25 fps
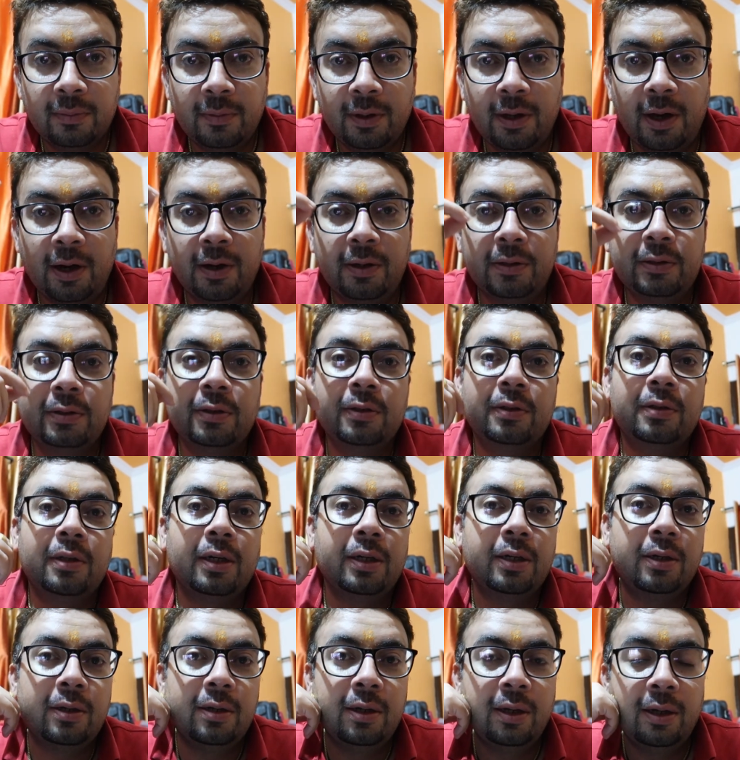क्या कर सकते
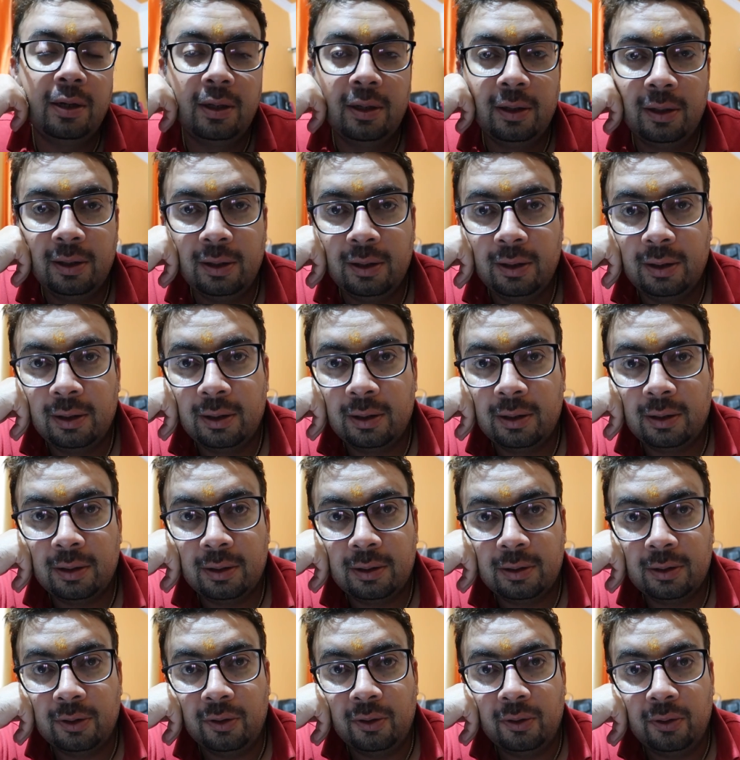हैं
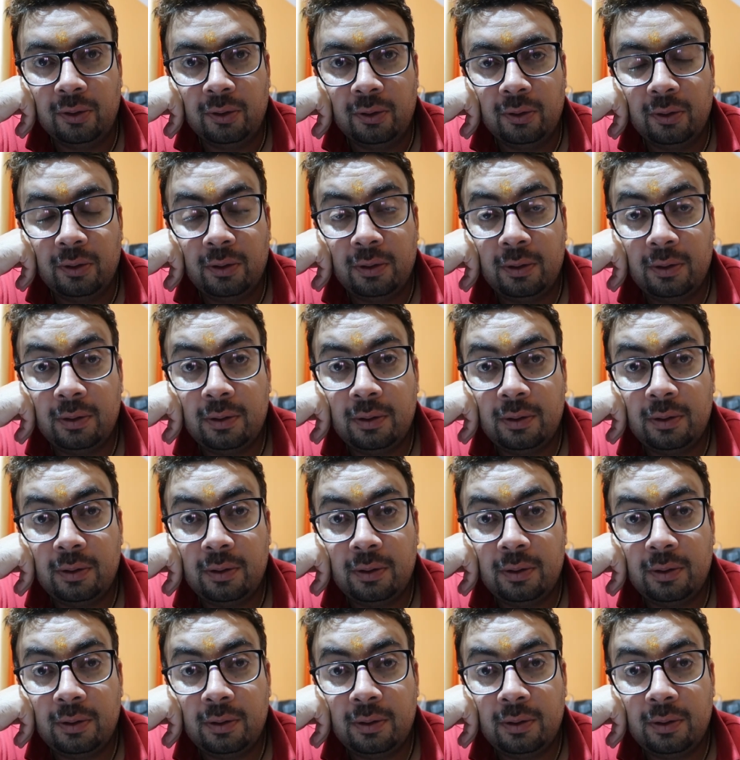तो